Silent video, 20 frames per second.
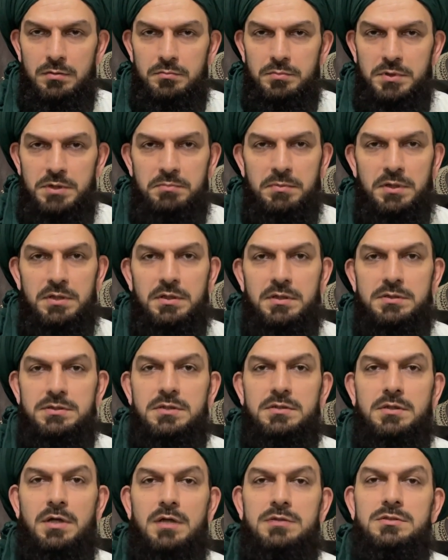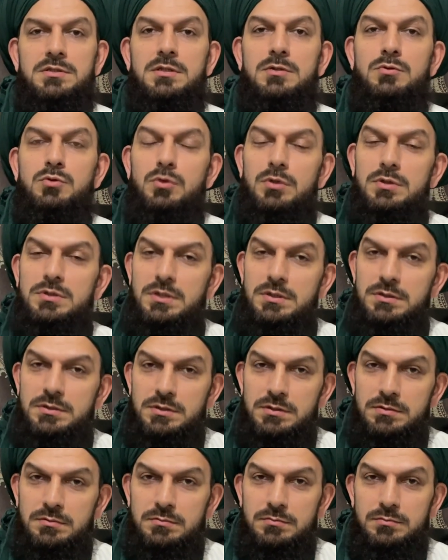Bir medrese tahsili
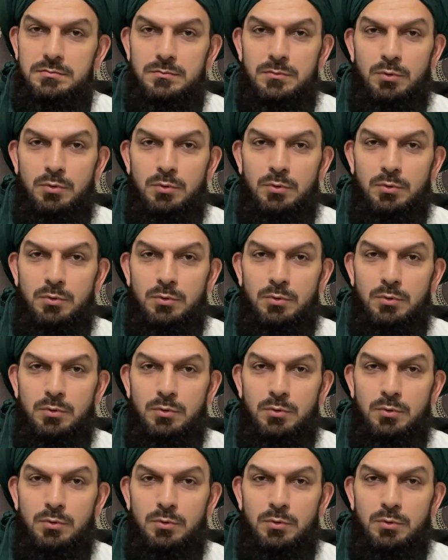göreceksin.